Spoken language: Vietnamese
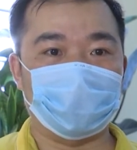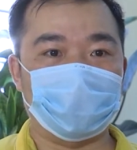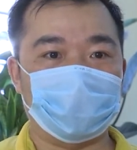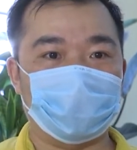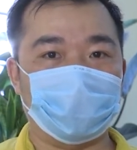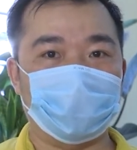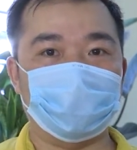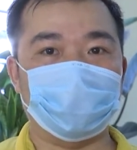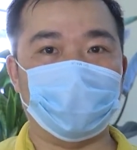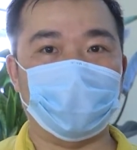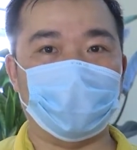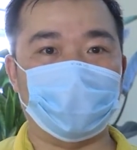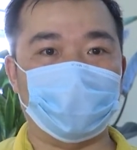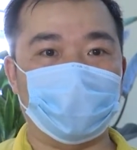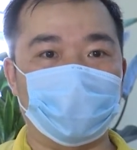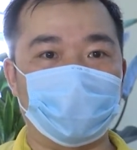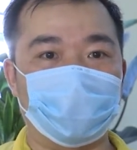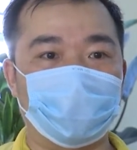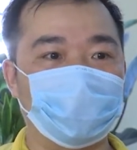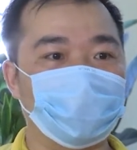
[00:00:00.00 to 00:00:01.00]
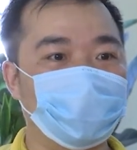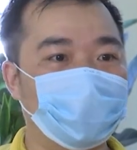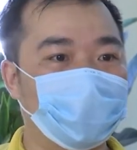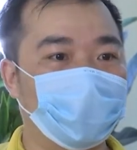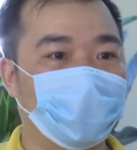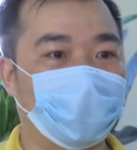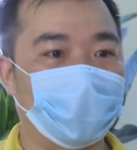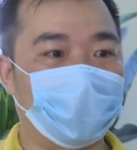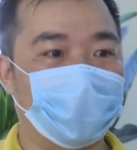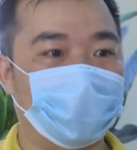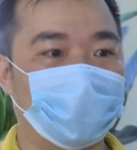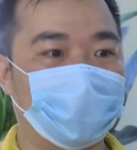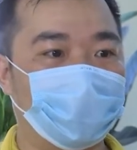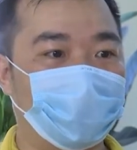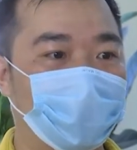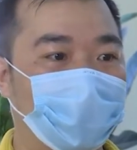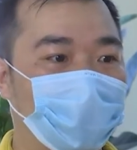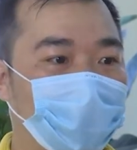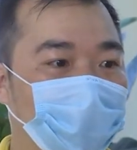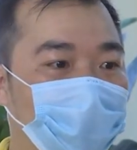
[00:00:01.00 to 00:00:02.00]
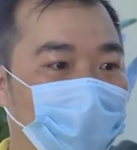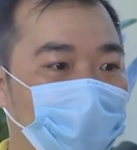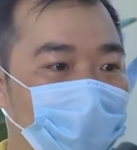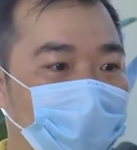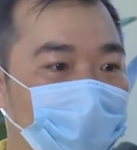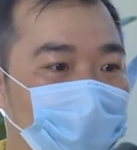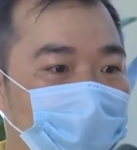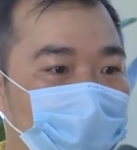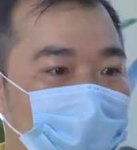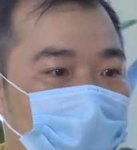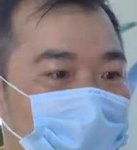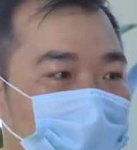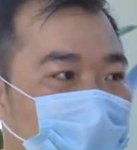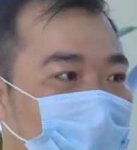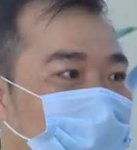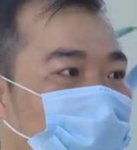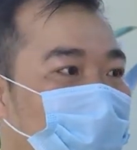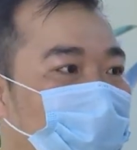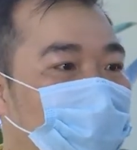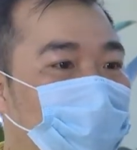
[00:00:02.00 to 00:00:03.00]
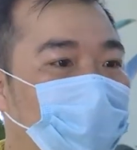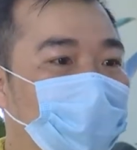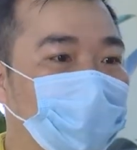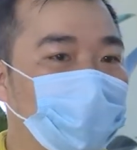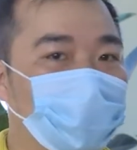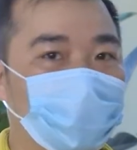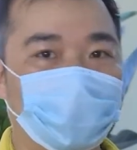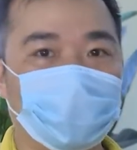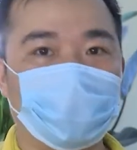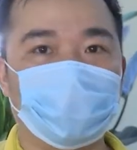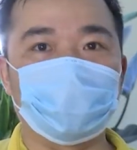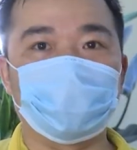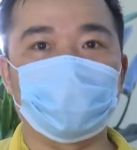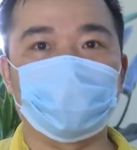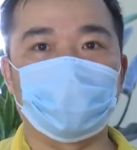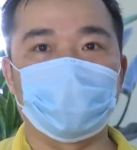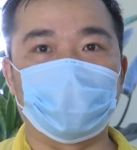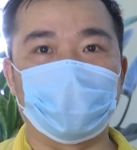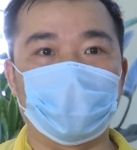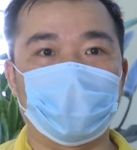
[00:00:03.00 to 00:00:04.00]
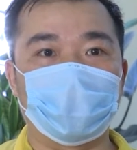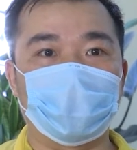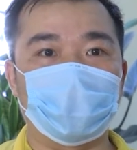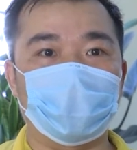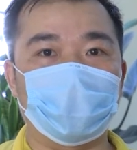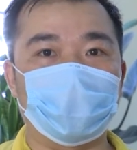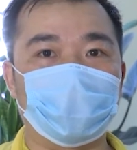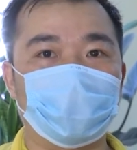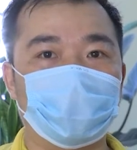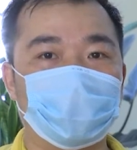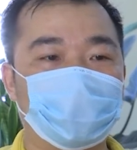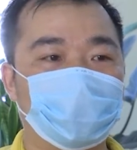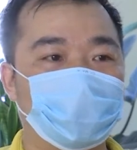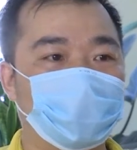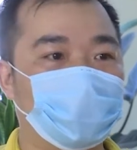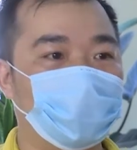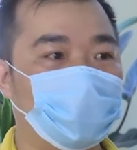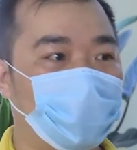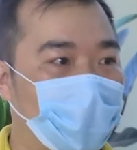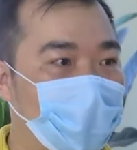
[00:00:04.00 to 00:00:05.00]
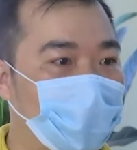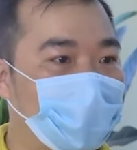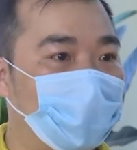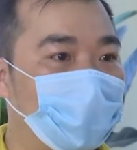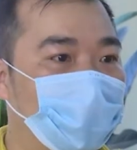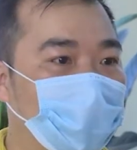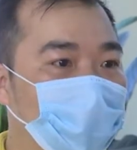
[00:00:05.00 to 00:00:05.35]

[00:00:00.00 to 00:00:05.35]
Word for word: sẵn sàng là đóng cửa và tạm dừng mọi cái hoạt động của quán.